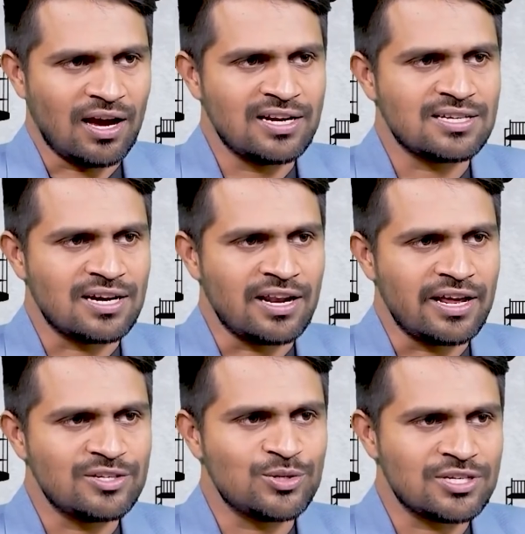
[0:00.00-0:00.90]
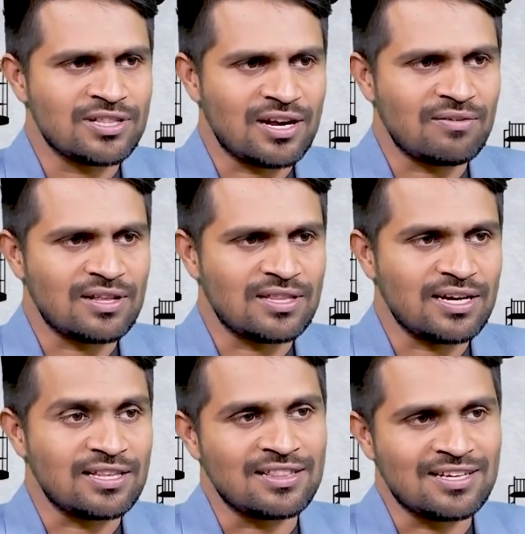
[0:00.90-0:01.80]
కానీ సార్ నేను ఏజ్ వచ్చిన తర్వాత
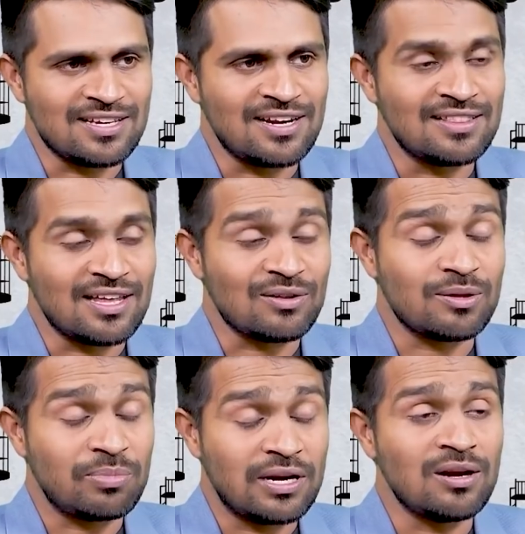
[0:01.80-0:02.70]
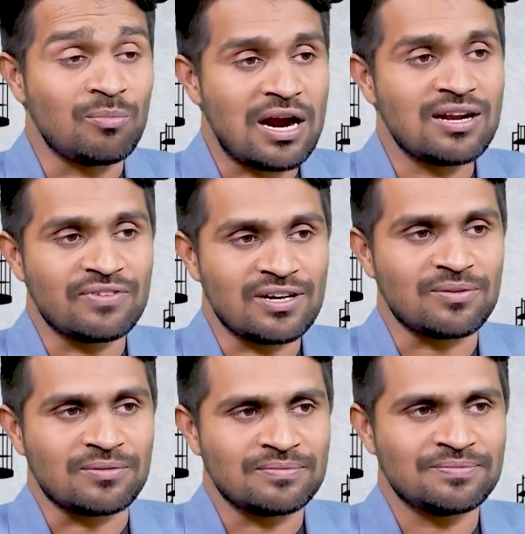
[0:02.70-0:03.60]
ఇదంతా జరిగిన తర్వాత పిల్లలు మాట వినరు